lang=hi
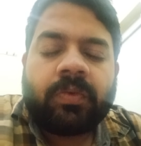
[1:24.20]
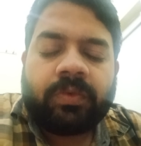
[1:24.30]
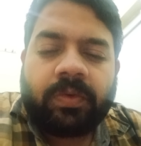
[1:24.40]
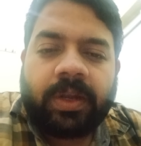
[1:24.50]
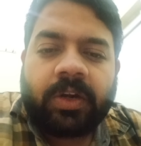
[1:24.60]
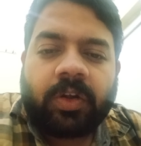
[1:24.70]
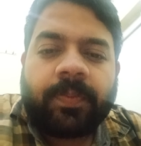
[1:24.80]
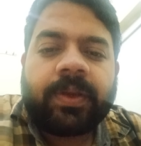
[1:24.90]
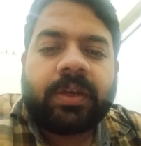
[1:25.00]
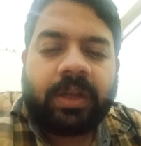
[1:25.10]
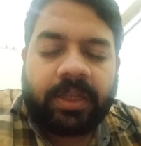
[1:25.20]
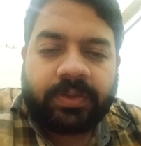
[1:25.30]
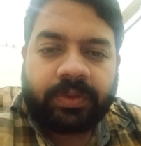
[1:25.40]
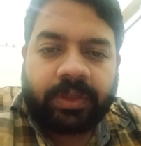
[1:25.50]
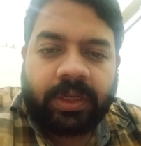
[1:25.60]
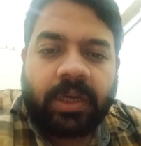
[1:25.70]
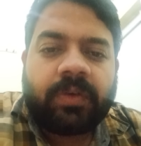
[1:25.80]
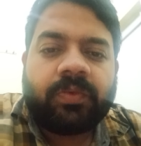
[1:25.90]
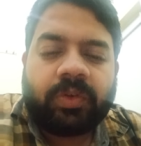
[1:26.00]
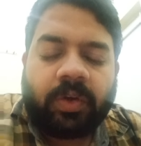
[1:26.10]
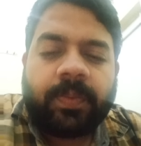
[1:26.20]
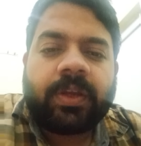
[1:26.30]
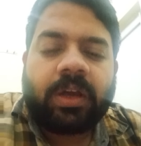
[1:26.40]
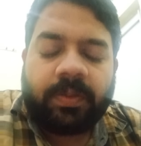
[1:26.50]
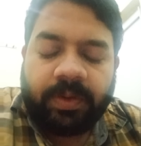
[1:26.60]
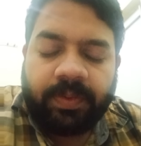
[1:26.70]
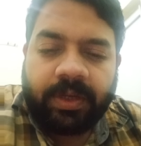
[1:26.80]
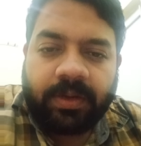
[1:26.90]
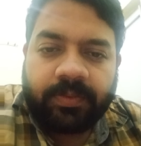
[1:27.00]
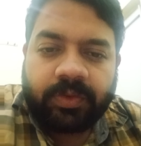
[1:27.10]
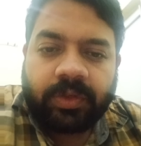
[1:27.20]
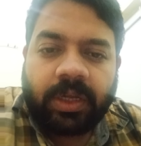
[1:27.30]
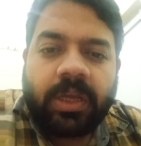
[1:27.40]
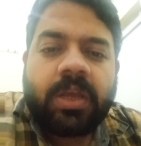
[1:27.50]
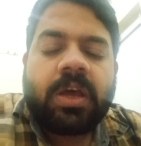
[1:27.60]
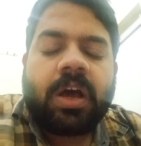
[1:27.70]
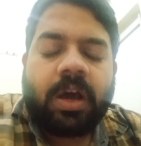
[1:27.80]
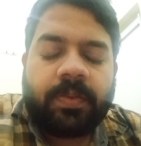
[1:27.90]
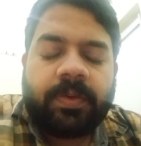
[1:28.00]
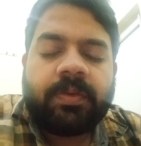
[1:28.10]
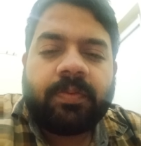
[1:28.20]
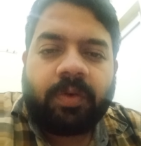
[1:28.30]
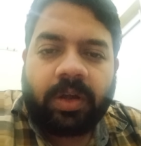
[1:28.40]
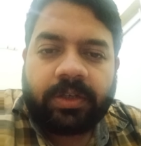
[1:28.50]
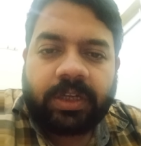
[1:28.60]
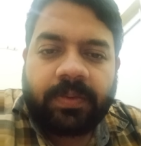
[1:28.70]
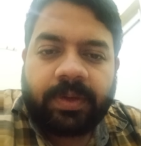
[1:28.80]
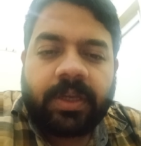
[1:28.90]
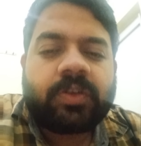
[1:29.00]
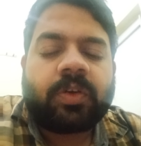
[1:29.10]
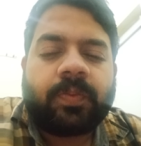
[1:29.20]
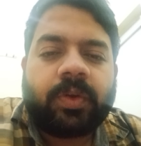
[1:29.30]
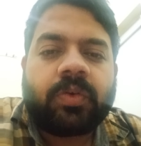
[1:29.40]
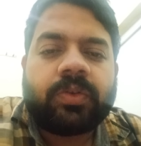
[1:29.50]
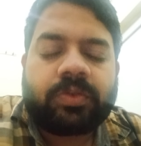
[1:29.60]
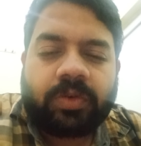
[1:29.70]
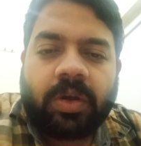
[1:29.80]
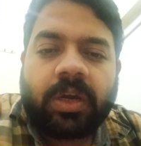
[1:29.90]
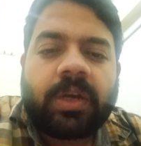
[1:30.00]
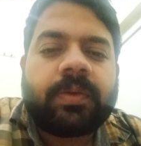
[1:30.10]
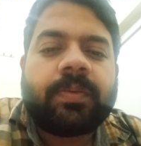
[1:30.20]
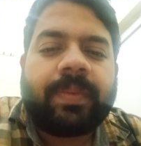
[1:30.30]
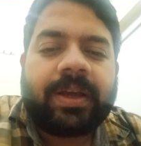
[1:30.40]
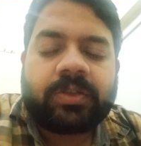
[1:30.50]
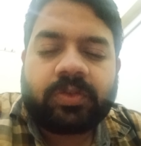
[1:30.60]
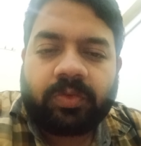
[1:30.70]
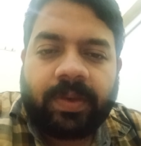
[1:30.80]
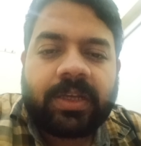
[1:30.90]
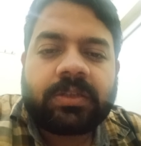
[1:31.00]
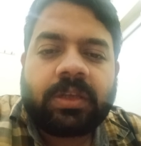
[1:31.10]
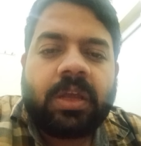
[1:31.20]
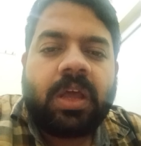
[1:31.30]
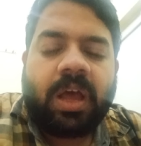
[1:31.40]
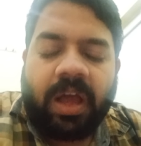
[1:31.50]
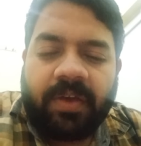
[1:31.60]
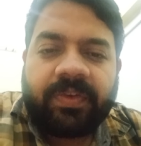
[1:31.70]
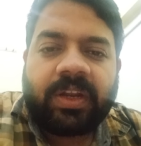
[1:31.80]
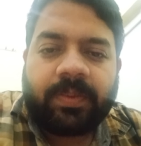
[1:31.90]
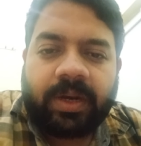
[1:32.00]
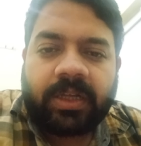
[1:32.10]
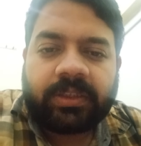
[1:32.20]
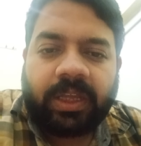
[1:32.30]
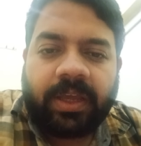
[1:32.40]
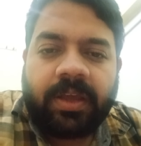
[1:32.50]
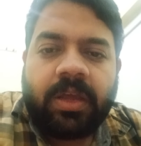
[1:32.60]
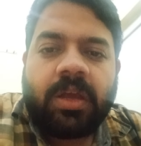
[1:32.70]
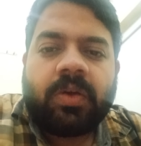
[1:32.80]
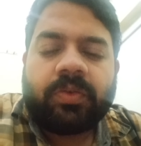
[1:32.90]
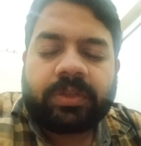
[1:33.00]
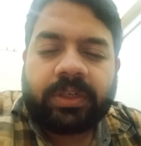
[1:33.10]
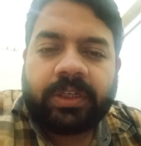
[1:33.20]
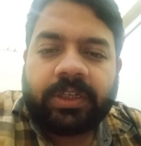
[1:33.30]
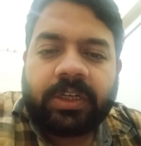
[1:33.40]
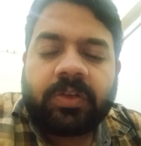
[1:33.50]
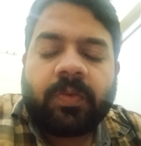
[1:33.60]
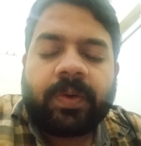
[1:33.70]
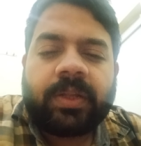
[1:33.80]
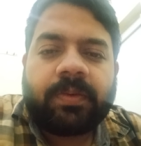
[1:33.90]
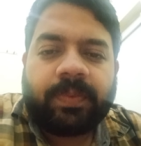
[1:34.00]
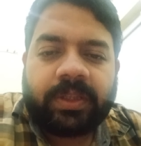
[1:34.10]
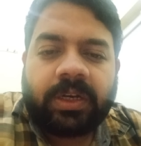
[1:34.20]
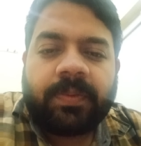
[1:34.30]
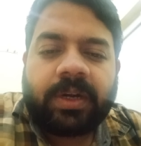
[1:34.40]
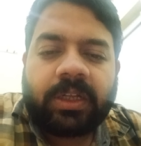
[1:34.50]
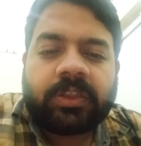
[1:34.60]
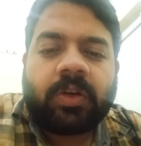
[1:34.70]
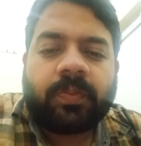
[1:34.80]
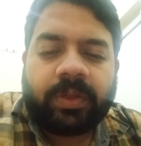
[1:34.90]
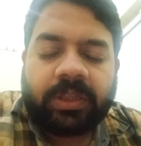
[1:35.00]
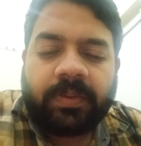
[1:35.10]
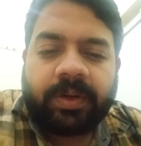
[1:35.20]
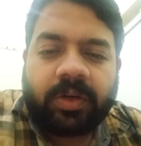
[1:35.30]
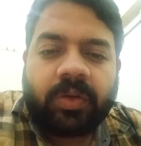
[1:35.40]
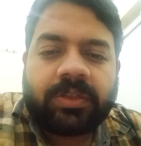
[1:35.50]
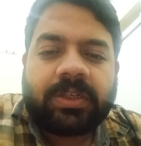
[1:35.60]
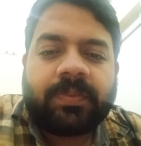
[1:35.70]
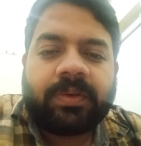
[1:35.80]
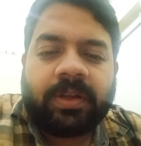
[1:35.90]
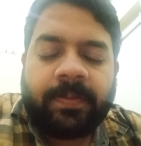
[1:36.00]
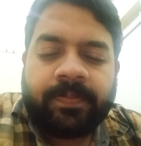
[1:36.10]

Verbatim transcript: वो वाला टॉपिक ना छूटे अगर वो टॉपिक अभी भी कमज़ोर है अभी भी बहुत टाइम है एक टॉपिक को स्ट्रॉन्ग करने में मैक्स टू मैक्स हाफ एन आवर लगता है उसके डिटेल को पढ़ने में पंद्रह मिनट लगता है और पंद्रह मिनट कॉन्सेप्ट